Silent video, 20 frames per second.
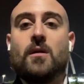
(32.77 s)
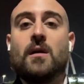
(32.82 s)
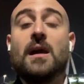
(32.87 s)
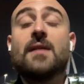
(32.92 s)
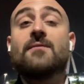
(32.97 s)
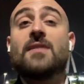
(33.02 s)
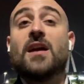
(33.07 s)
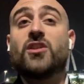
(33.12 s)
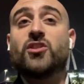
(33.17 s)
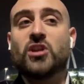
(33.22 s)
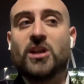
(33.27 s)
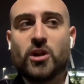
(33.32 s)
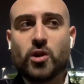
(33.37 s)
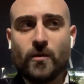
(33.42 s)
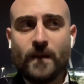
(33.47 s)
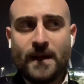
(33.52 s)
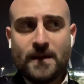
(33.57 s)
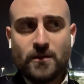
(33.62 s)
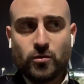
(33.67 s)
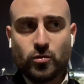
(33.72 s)
E invece la
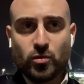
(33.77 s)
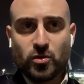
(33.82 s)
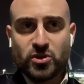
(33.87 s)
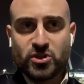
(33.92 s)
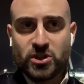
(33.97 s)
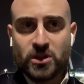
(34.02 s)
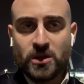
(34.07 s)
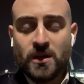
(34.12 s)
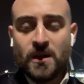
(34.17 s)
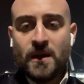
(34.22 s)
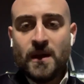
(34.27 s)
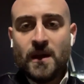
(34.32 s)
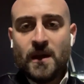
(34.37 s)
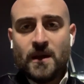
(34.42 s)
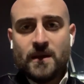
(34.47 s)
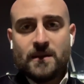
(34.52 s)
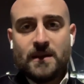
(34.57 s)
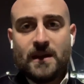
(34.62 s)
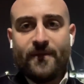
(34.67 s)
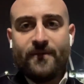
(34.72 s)
Juventus
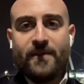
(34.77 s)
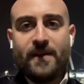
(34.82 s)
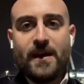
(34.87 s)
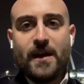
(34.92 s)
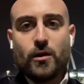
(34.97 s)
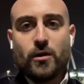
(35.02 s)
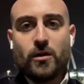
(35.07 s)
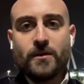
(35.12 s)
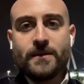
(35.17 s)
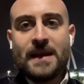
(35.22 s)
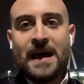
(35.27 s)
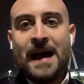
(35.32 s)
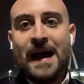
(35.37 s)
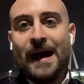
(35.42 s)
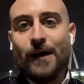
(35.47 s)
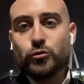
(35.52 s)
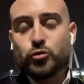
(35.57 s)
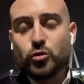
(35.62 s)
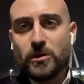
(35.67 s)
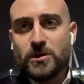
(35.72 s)
davvero da
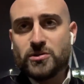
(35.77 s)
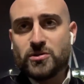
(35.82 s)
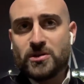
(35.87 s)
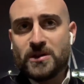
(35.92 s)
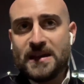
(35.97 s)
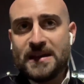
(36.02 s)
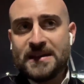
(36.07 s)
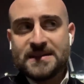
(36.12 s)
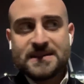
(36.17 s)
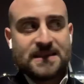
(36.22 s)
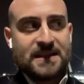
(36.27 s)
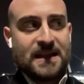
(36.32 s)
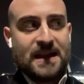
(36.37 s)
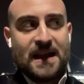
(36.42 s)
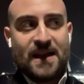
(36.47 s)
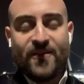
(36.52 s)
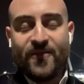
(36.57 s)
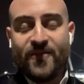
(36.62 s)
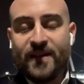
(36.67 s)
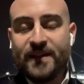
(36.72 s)

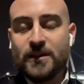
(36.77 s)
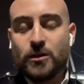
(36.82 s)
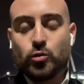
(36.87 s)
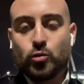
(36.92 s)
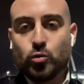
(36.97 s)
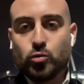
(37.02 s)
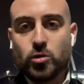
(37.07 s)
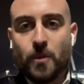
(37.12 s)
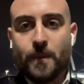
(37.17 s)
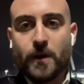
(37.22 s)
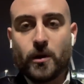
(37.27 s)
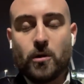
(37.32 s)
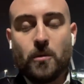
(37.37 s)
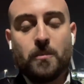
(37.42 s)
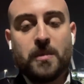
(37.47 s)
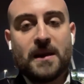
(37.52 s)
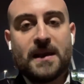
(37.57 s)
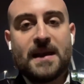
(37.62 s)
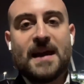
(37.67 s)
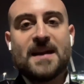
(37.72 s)
autolesionista fa di tutto per
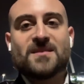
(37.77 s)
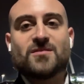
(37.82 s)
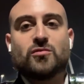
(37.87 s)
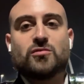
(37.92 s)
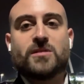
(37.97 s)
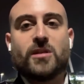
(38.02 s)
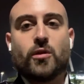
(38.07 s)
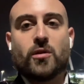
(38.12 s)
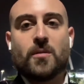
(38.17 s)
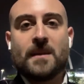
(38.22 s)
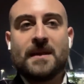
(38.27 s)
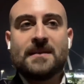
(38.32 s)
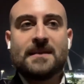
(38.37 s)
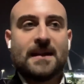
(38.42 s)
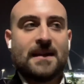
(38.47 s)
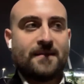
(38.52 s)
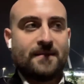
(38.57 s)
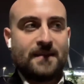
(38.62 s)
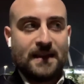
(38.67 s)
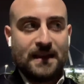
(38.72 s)
complicarsi ulteriormente
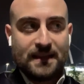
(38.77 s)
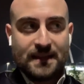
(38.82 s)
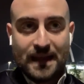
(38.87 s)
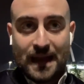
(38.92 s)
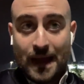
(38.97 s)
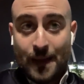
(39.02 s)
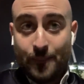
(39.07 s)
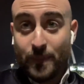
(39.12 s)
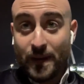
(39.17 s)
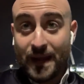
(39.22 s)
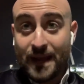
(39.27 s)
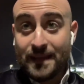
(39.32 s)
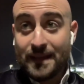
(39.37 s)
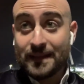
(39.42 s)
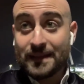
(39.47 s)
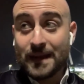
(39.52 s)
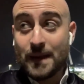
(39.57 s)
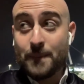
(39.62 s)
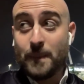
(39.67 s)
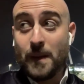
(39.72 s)
la vita, prende
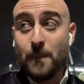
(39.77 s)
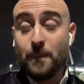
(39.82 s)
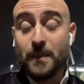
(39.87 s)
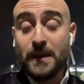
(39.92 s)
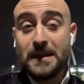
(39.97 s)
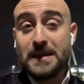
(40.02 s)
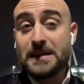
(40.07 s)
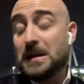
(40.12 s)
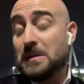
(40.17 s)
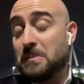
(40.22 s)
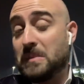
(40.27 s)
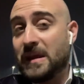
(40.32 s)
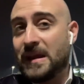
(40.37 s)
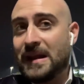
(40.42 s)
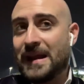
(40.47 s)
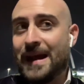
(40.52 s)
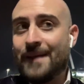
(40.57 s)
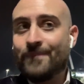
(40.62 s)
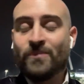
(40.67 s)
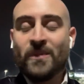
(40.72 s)
tre pappine dal
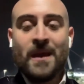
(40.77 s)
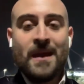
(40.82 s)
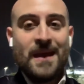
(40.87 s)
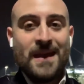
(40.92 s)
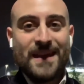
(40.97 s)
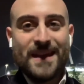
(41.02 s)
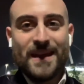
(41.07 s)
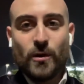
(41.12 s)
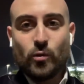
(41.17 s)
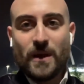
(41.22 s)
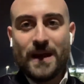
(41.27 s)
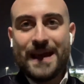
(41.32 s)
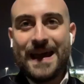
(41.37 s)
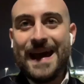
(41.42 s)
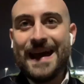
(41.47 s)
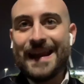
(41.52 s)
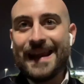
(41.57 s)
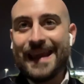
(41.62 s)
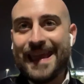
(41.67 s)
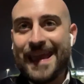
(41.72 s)
Milan in una
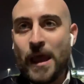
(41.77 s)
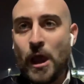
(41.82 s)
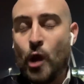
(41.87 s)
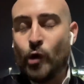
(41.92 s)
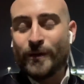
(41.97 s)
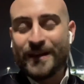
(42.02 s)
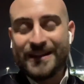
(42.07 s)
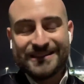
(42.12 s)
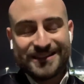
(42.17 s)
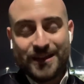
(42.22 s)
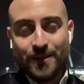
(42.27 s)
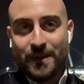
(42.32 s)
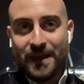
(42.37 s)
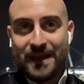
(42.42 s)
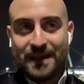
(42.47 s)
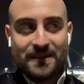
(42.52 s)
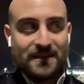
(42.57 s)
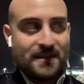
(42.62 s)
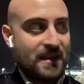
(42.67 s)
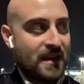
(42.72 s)
gara che
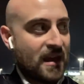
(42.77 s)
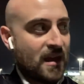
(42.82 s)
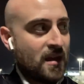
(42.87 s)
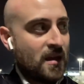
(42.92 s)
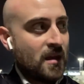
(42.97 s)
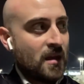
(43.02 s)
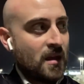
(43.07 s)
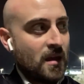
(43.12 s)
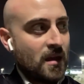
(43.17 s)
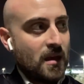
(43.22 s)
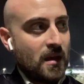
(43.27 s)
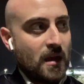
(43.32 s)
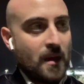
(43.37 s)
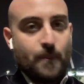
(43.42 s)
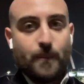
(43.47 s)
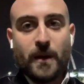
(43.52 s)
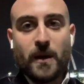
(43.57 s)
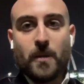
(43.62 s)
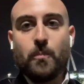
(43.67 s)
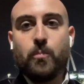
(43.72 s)
onestamente eh,
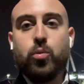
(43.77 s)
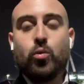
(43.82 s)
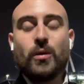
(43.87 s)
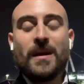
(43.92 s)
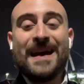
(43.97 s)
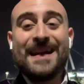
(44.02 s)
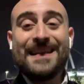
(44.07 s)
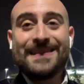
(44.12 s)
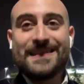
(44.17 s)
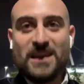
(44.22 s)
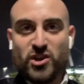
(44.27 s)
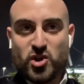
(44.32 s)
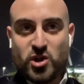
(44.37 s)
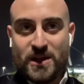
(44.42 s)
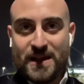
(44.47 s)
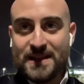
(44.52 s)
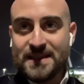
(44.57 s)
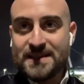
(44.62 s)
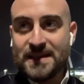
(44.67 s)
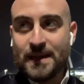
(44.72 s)
per pura
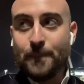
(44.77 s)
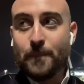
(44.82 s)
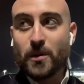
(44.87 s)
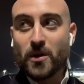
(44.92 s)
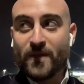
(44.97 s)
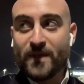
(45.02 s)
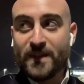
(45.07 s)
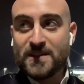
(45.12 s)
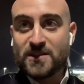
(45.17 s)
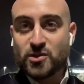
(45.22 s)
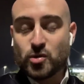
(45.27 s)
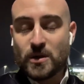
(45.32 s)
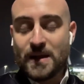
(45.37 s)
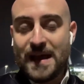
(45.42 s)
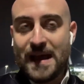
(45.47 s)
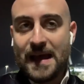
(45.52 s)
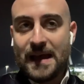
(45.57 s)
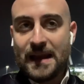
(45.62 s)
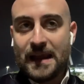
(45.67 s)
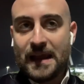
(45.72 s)
decenza
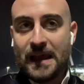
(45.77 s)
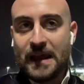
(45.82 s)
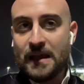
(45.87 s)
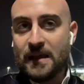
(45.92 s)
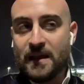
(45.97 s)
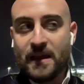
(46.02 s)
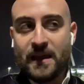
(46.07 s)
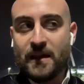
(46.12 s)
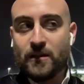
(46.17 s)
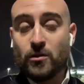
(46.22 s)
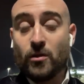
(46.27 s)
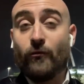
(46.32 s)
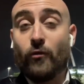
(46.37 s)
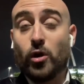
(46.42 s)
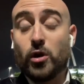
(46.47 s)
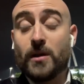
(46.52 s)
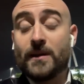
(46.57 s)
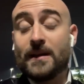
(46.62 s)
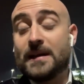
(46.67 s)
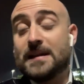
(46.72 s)
professionale eh, non
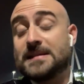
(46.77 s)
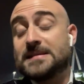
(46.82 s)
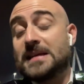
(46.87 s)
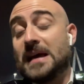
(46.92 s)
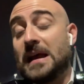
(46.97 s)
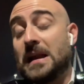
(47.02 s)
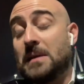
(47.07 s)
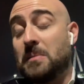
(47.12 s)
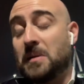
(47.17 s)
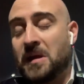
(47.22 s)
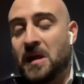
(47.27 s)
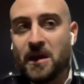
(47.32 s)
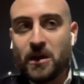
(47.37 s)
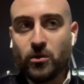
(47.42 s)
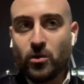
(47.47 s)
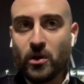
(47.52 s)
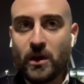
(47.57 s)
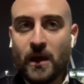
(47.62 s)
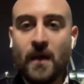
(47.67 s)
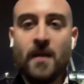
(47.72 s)
voglio analizzare perché
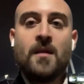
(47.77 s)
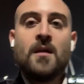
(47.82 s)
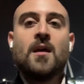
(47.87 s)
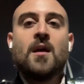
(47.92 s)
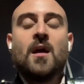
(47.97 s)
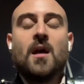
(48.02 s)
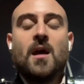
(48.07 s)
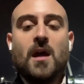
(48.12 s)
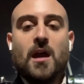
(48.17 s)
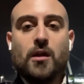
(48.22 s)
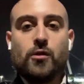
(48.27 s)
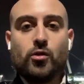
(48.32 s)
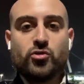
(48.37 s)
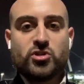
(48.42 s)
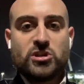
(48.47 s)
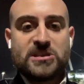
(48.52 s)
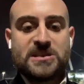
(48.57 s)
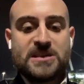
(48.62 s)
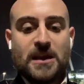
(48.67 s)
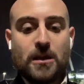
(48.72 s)
credo che eh, non
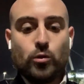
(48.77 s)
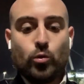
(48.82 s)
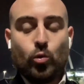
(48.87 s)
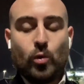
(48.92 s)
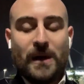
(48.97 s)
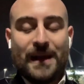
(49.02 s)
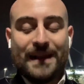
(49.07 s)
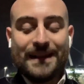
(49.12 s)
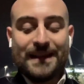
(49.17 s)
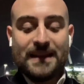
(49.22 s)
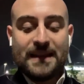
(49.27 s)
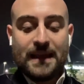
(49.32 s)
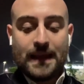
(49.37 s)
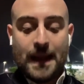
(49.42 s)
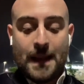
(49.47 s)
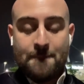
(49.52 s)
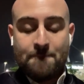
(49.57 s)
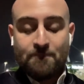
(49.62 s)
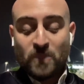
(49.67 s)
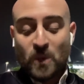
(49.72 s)
ci sia nulla da
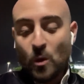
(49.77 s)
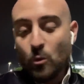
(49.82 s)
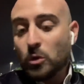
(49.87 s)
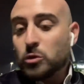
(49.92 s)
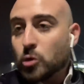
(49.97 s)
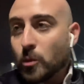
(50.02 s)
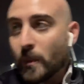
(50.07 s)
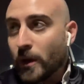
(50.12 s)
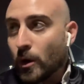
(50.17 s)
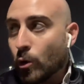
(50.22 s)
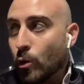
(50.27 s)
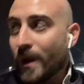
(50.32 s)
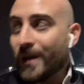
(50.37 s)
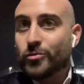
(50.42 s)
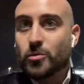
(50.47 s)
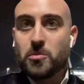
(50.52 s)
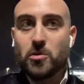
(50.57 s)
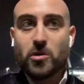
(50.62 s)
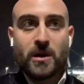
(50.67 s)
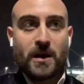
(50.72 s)
dire quantomeno qua
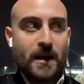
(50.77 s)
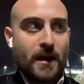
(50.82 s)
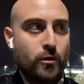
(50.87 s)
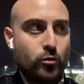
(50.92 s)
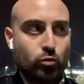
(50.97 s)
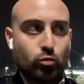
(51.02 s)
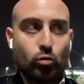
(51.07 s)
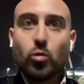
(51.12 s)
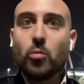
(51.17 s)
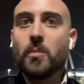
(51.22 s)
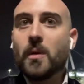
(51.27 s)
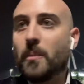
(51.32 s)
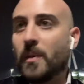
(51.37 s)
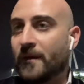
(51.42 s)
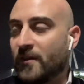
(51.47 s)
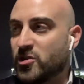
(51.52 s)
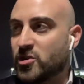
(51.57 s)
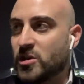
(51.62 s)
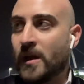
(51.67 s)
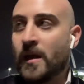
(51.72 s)
sul mio canale YouTube, poi
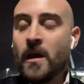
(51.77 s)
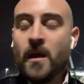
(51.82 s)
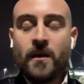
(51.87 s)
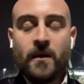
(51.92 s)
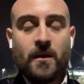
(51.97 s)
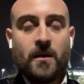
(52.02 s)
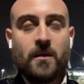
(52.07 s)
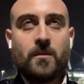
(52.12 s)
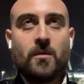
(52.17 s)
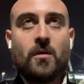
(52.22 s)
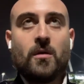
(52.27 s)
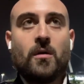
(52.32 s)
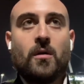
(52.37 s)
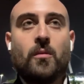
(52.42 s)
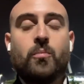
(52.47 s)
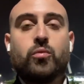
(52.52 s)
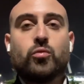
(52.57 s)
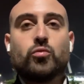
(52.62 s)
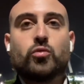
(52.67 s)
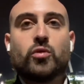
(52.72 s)
invece il mio
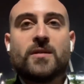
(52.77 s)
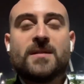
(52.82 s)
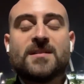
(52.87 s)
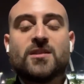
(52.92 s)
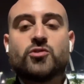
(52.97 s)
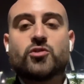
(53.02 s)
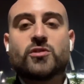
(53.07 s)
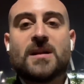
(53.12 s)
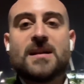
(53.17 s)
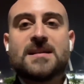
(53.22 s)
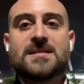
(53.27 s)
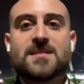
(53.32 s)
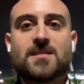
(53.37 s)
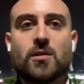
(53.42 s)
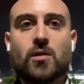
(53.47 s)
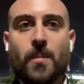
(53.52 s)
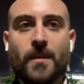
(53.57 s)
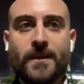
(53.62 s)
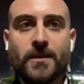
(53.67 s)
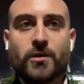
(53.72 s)
punto di vista giornalistico
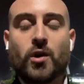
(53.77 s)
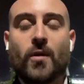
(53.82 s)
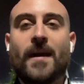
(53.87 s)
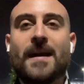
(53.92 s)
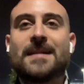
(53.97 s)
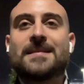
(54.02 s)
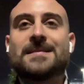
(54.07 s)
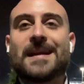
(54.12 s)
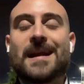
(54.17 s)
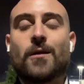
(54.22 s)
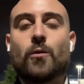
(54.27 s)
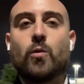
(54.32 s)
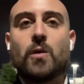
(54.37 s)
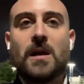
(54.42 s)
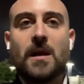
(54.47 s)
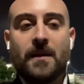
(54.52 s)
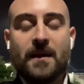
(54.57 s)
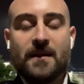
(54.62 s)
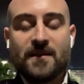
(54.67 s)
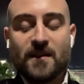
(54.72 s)
lo potete trovare
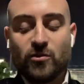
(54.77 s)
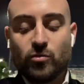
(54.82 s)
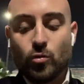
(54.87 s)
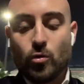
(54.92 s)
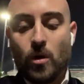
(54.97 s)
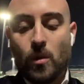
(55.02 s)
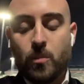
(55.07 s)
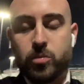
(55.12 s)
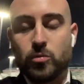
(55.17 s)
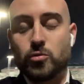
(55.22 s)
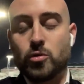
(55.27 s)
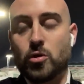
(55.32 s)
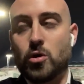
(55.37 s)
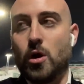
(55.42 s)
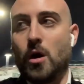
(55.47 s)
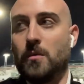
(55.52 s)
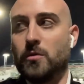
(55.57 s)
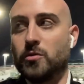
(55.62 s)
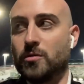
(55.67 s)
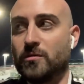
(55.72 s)
tranquillamente su
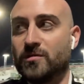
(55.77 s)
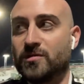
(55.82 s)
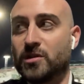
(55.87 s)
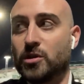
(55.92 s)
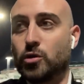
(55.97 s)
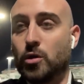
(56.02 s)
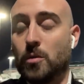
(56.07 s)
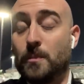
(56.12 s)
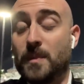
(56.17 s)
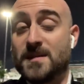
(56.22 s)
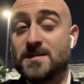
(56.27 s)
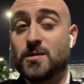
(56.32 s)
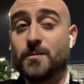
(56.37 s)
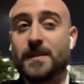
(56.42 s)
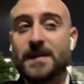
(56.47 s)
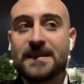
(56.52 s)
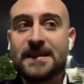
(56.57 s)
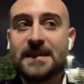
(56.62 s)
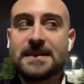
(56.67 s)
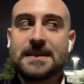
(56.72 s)
gol.com dove ho scritto il pezzo
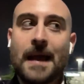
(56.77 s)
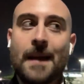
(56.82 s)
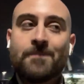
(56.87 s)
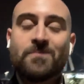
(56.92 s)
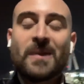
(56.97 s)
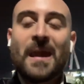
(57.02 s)
partita